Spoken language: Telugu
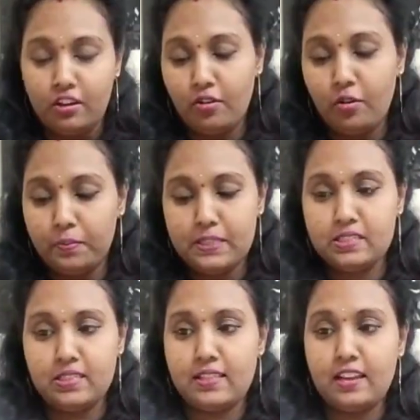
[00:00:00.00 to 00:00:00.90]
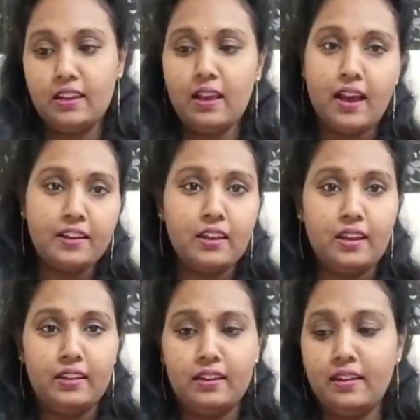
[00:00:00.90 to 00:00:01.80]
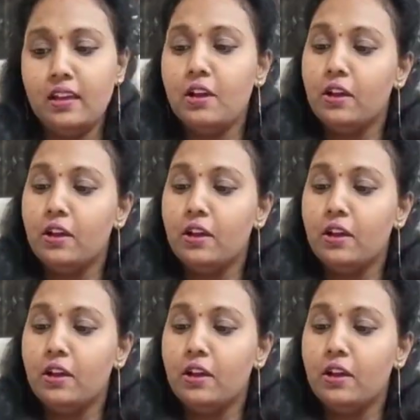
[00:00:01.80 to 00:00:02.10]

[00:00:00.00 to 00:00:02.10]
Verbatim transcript: నేను ఓపెన్ చేసేదాన్ని కానీ ఏంటంటే